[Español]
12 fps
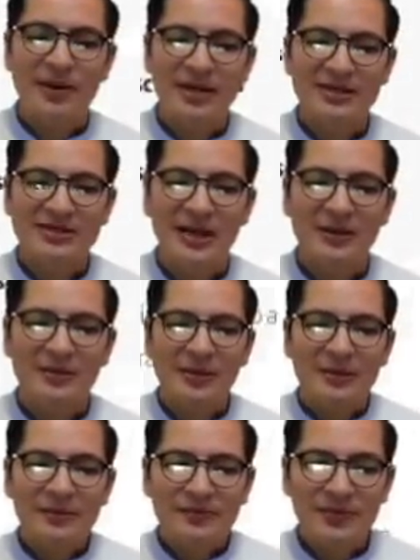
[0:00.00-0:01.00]
prensa
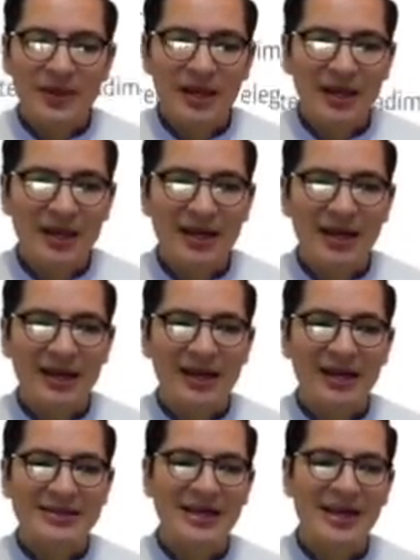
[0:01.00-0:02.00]
de la
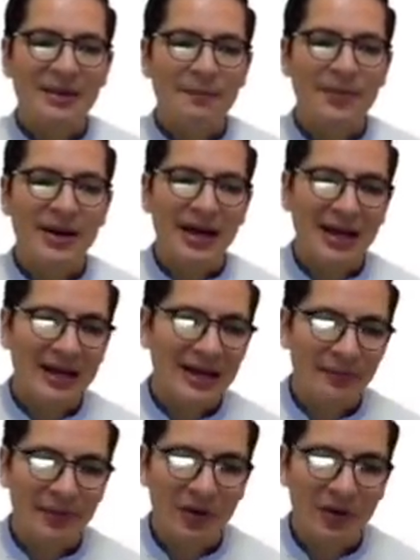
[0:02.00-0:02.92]
Casa Blanca.